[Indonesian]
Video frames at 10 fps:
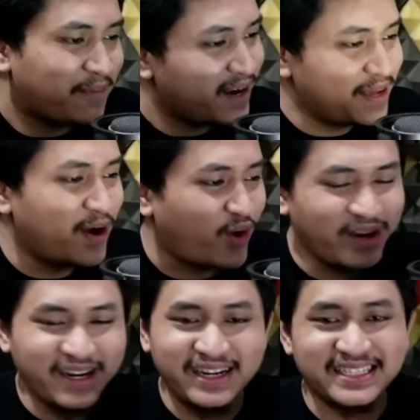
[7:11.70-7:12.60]
5 Emang 5
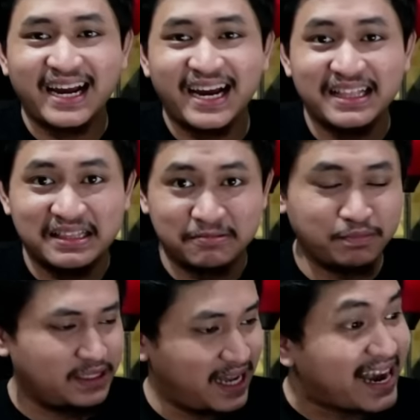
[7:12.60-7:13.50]
koin ini sangat
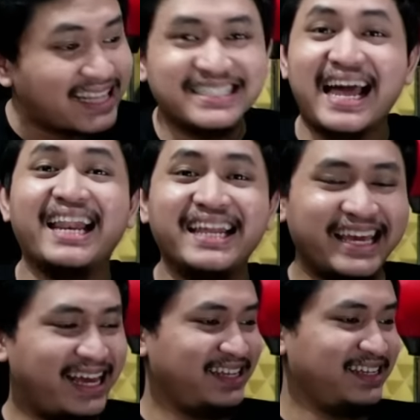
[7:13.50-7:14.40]
erat
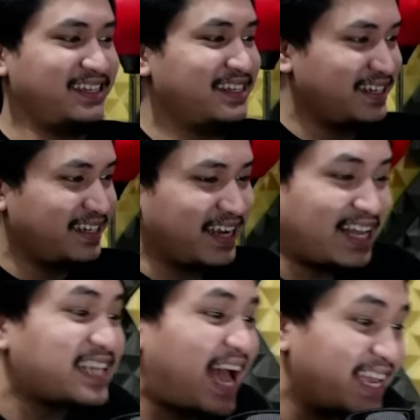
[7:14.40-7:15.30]
sekali ya
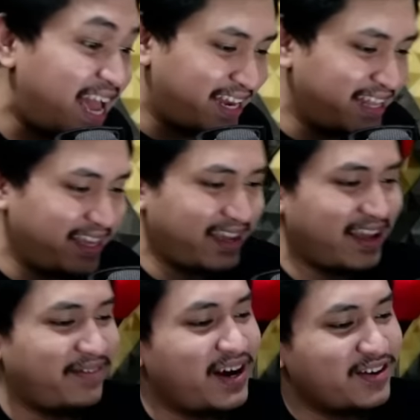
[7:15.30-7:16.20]
Dengan saya nih
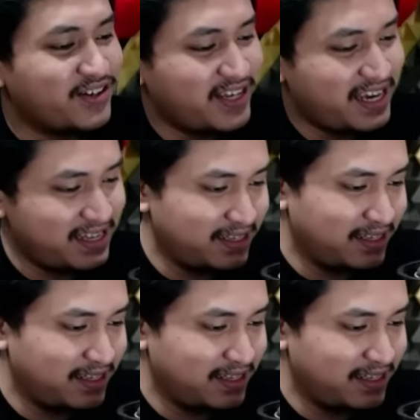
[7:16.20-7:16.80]
abangku ya